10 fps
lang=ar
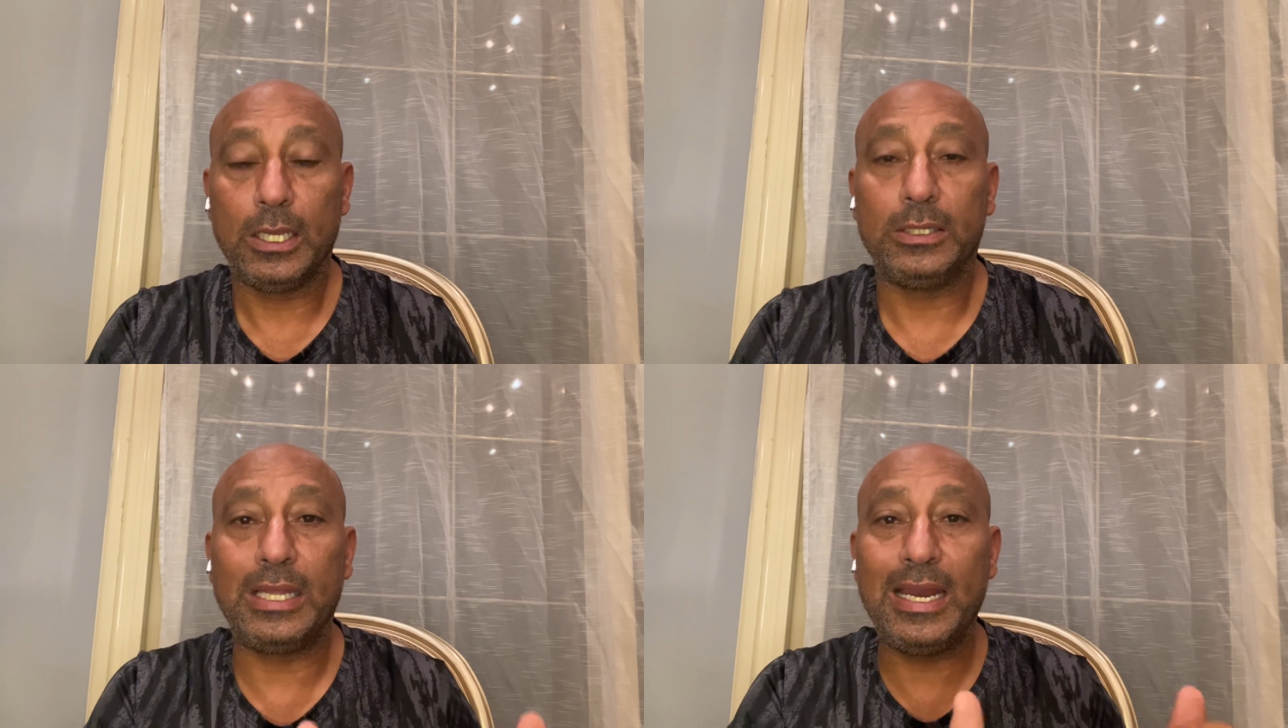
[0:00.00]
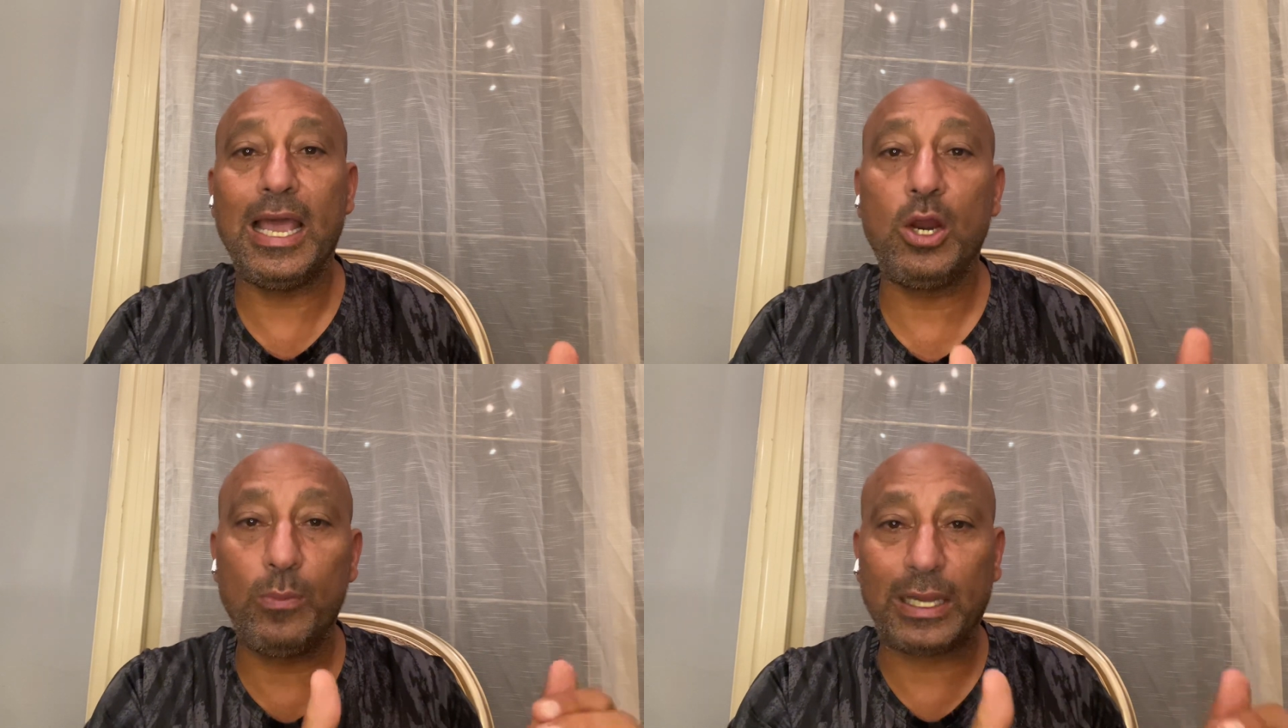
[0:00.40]
ده اللي
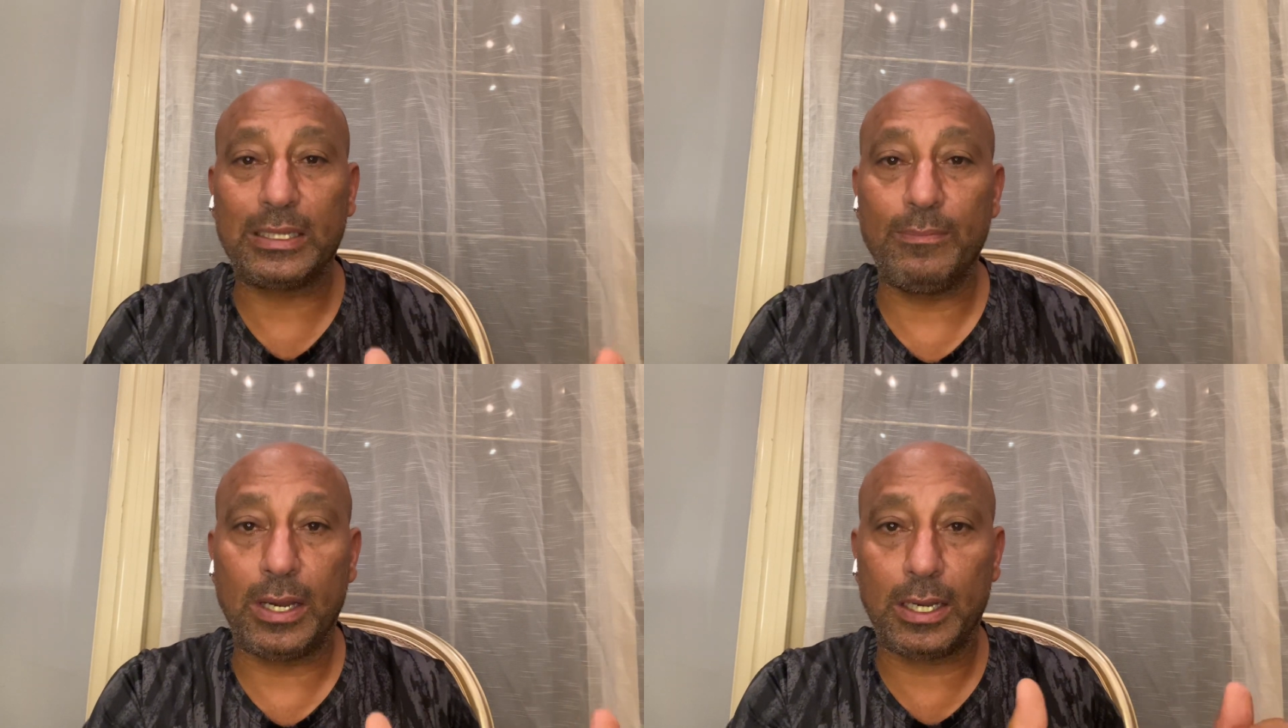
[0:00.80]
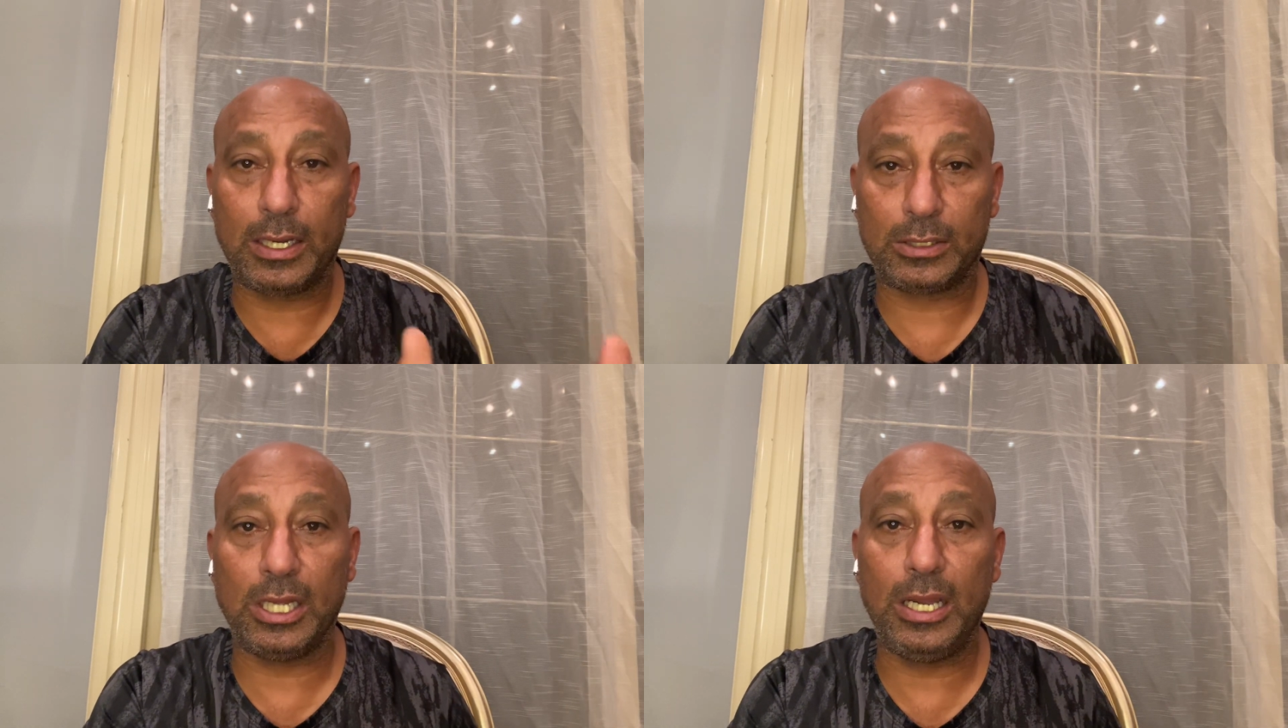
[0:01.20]
قاله بعد ما
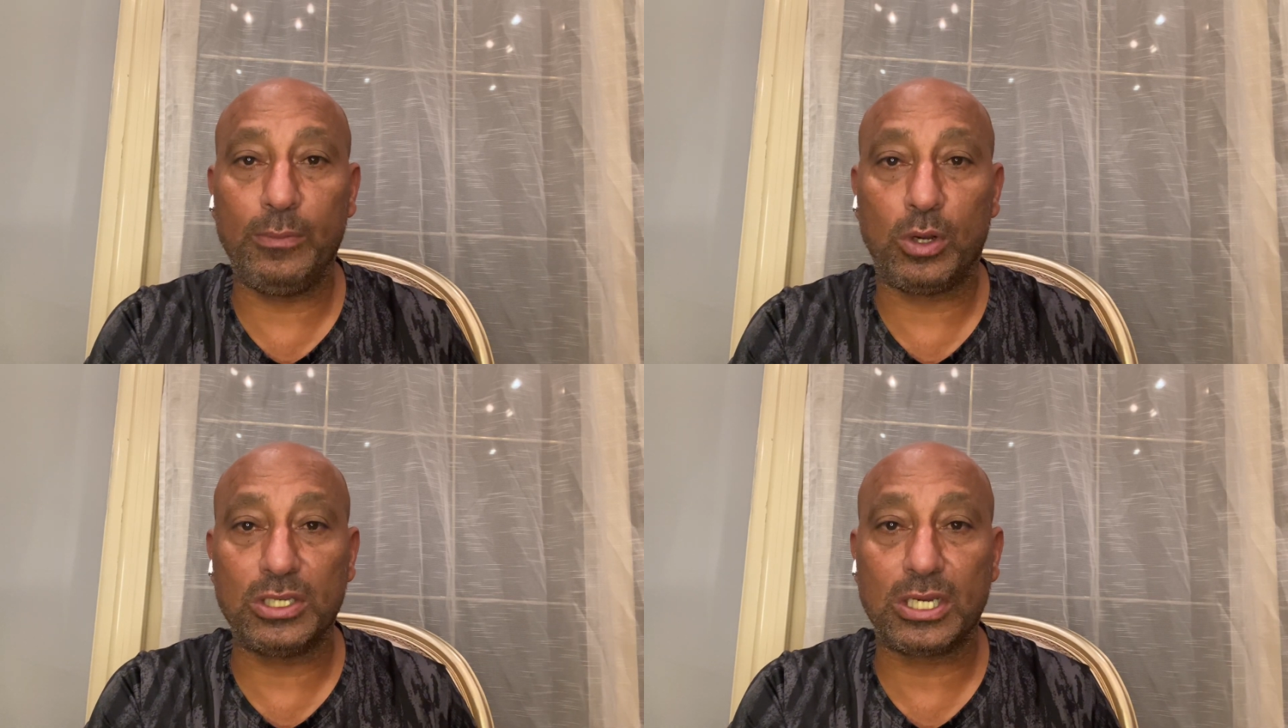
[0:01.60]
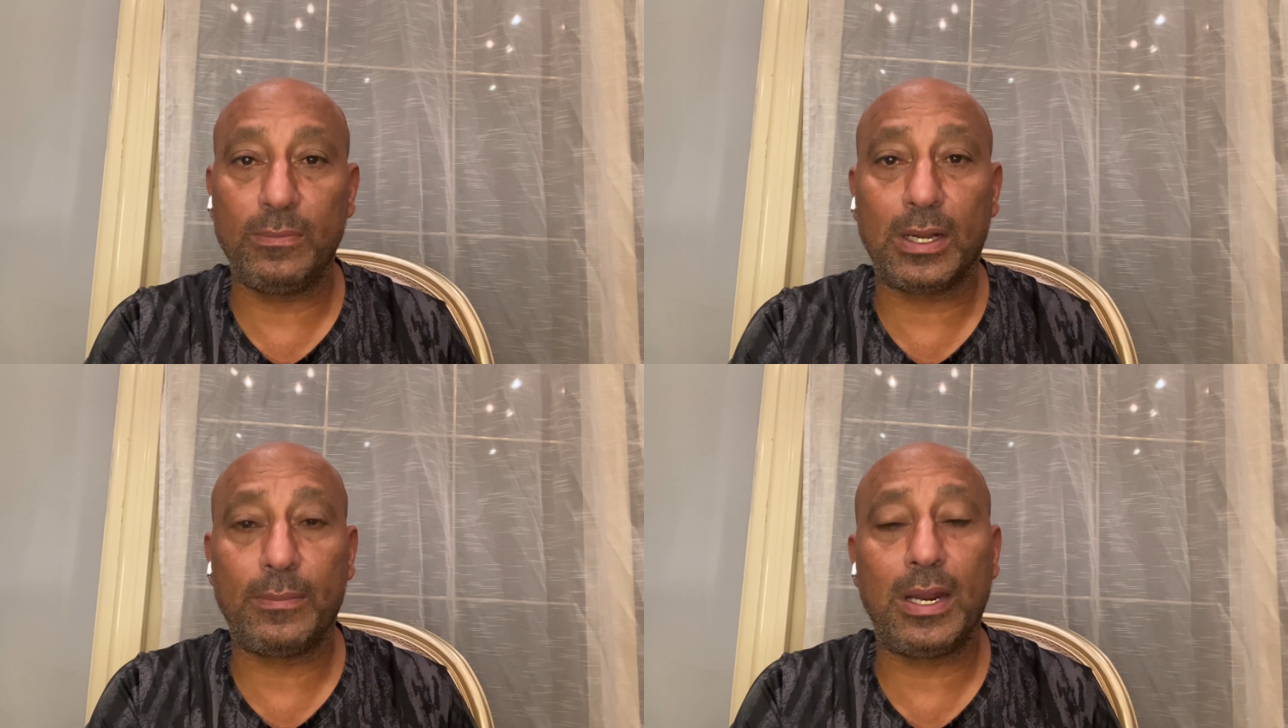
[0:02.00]
طلع من خسر
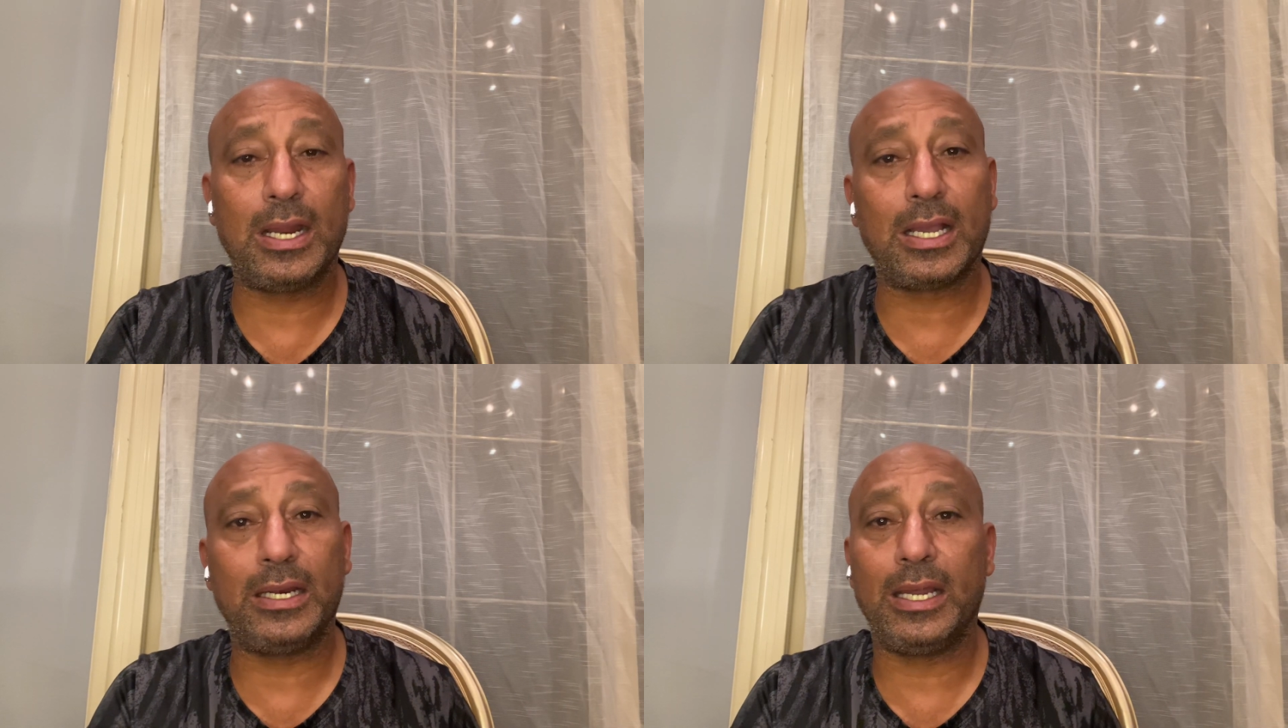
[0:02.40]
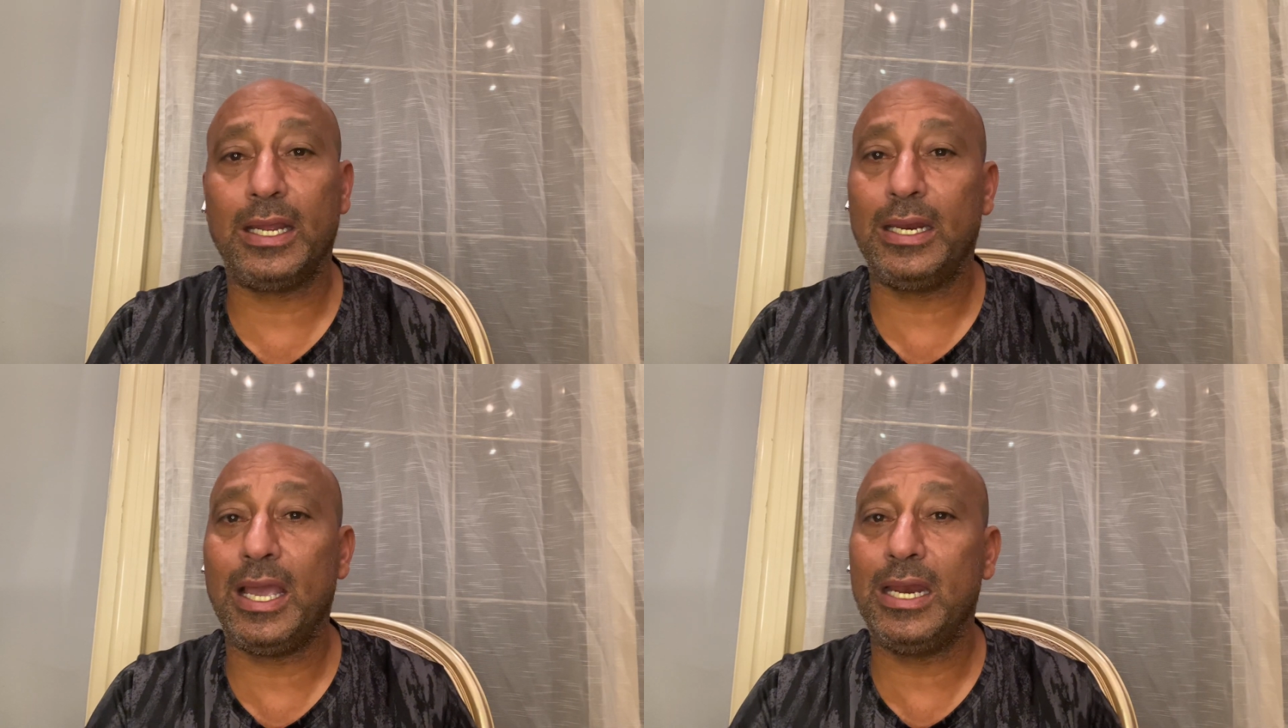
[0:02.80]
المغرب قال لك انا
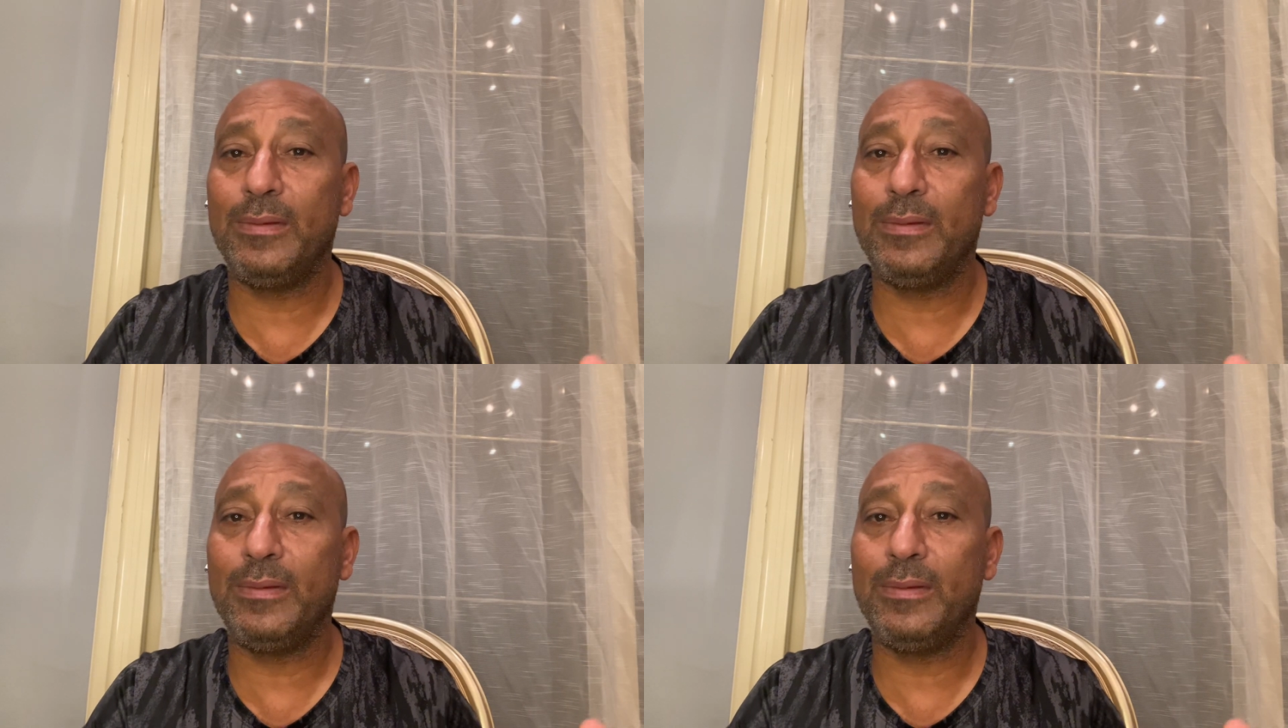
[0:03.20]
الاهلي